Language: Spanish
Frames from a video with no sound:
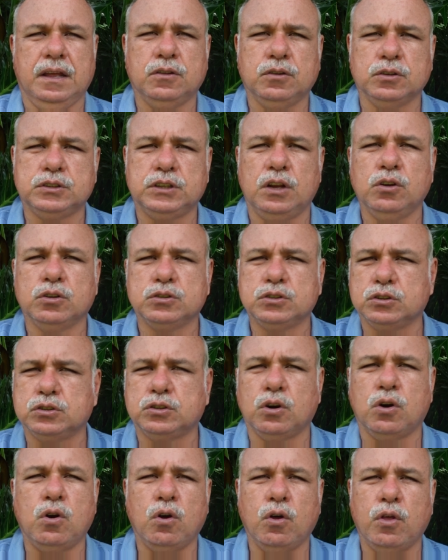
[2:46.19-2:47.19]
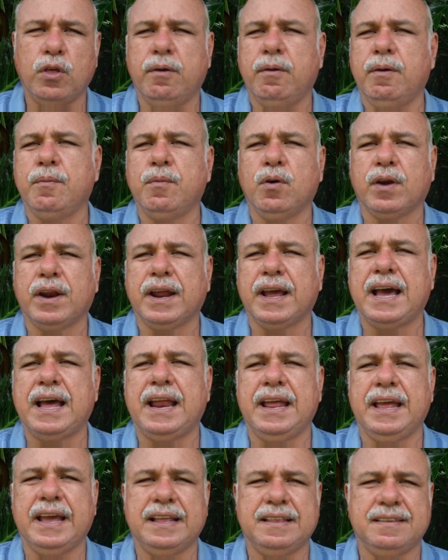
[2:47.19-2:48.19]
Entonces nosotros no debemos
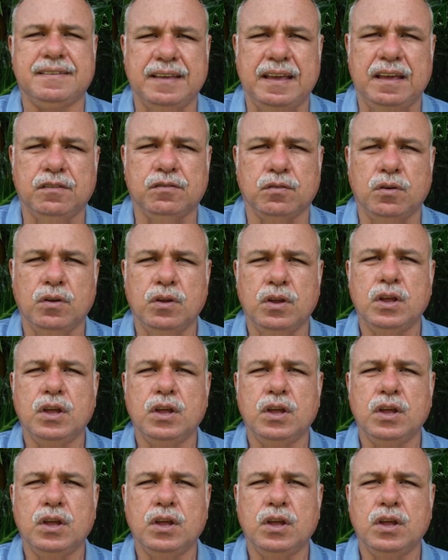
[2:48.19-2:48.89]
regar en exceso.